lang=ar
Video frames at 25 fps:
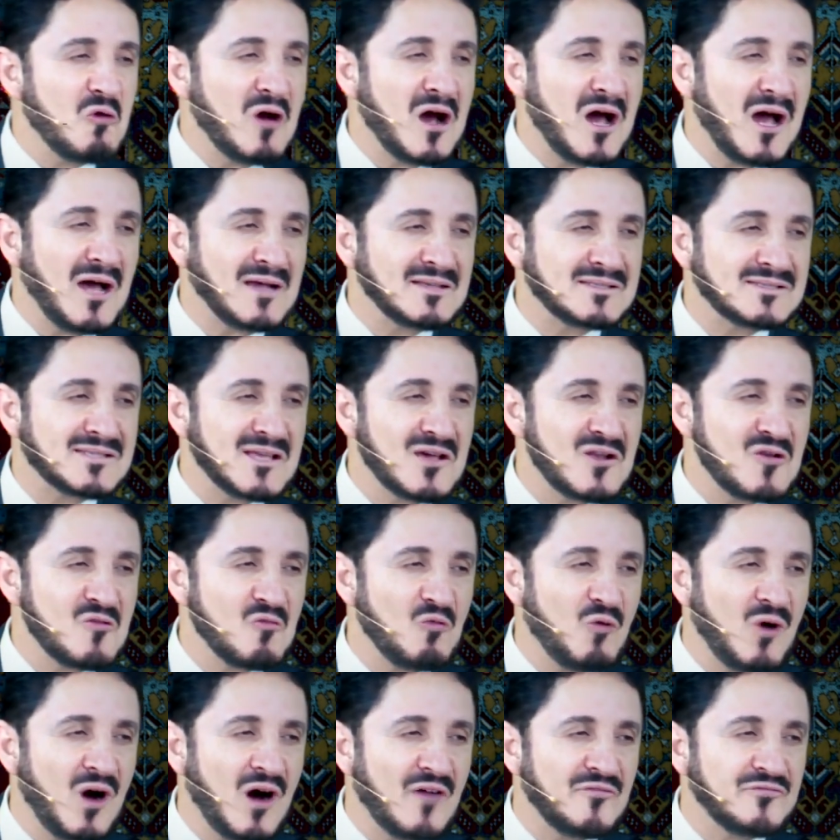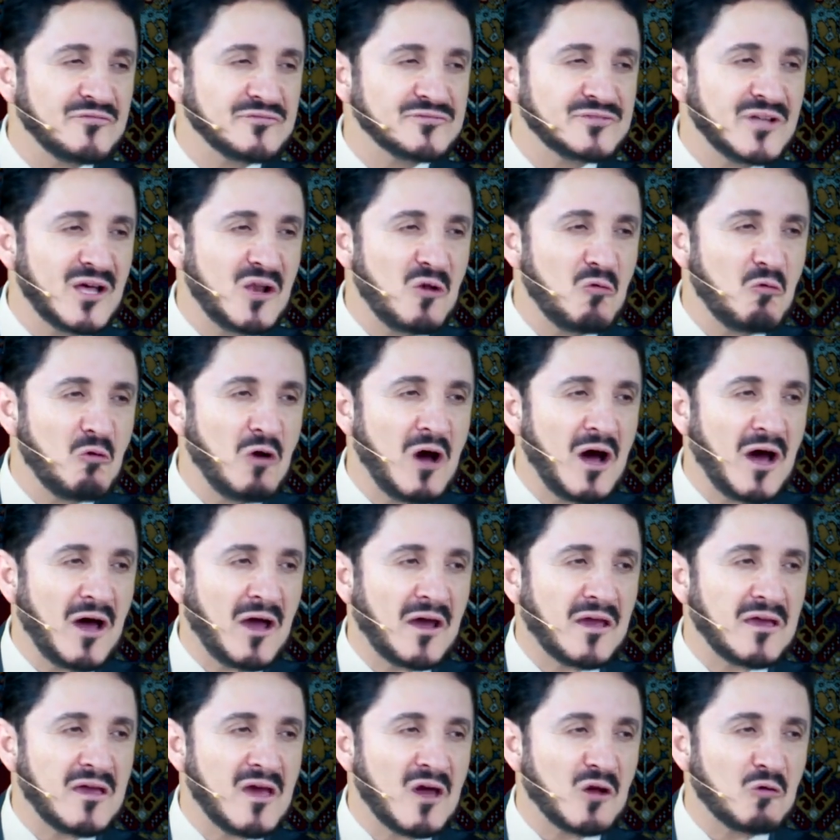وأحسن وأفضل
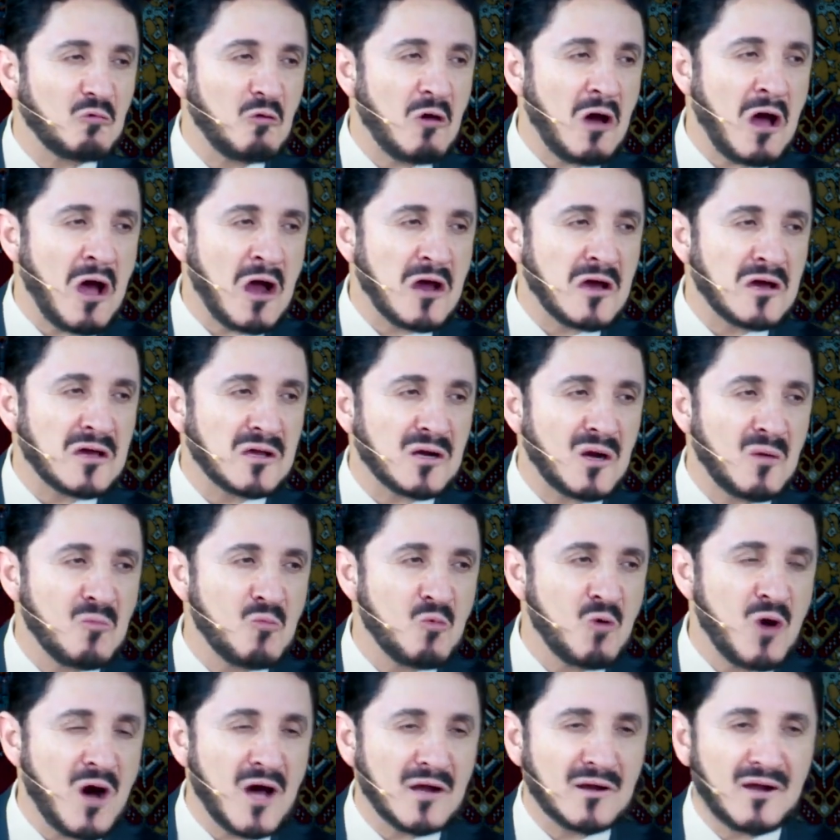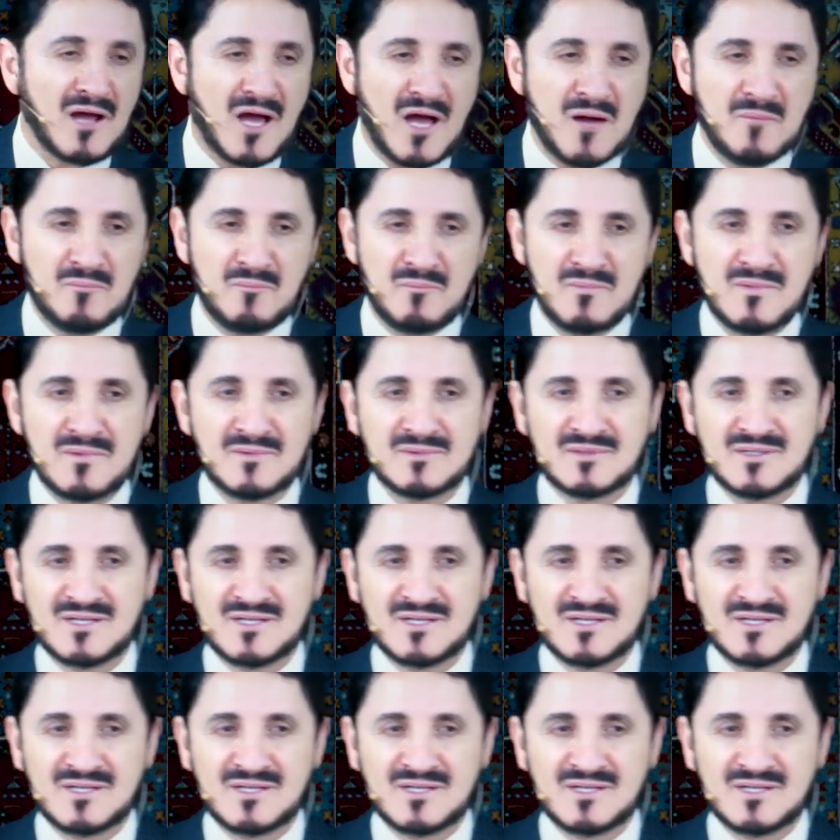وأخير وأكرم وأرحم